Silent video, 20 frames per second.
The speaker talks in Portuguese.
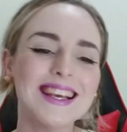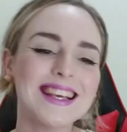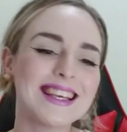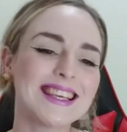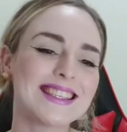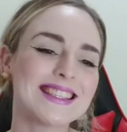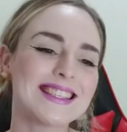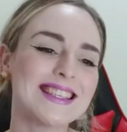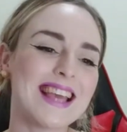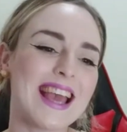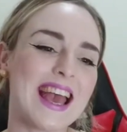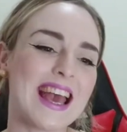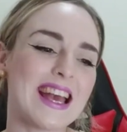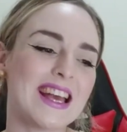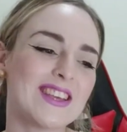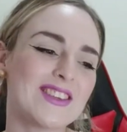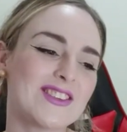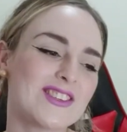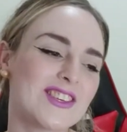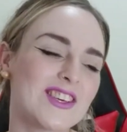se
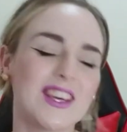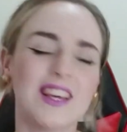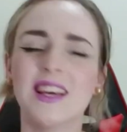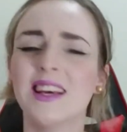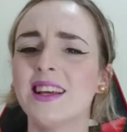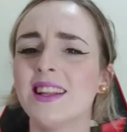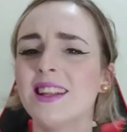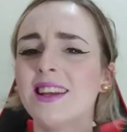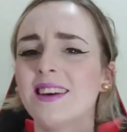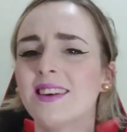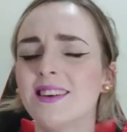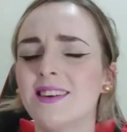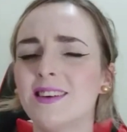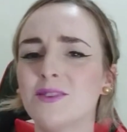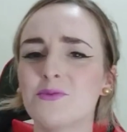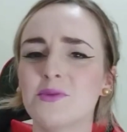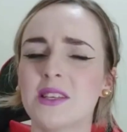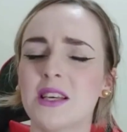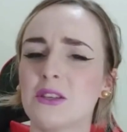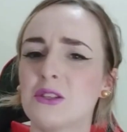é de
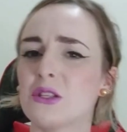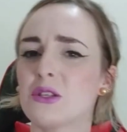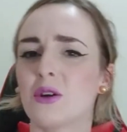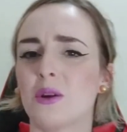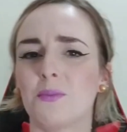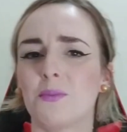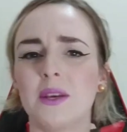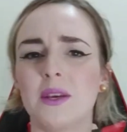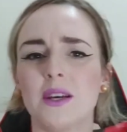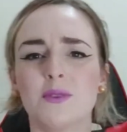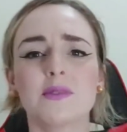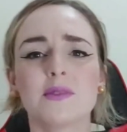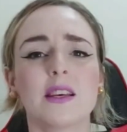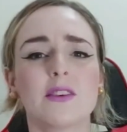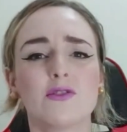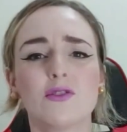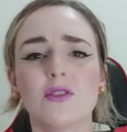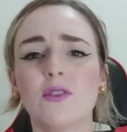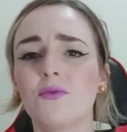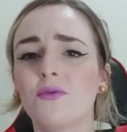leão, se é de escorpião, se
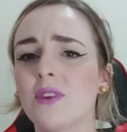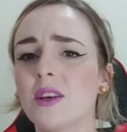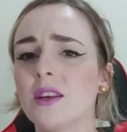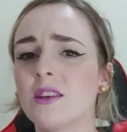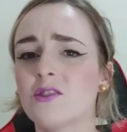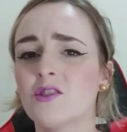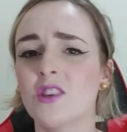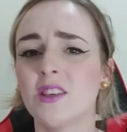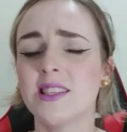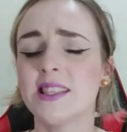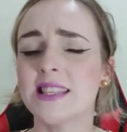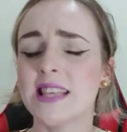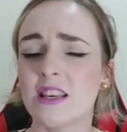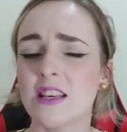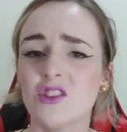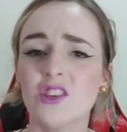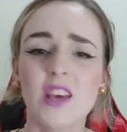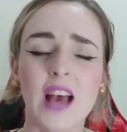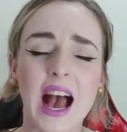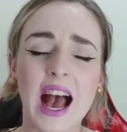é de virgem, se é
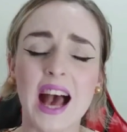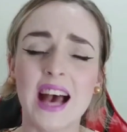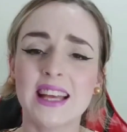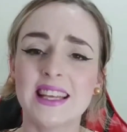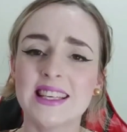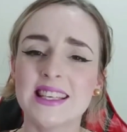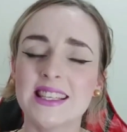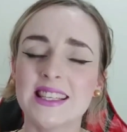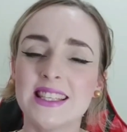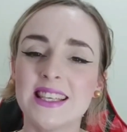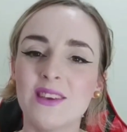de áries,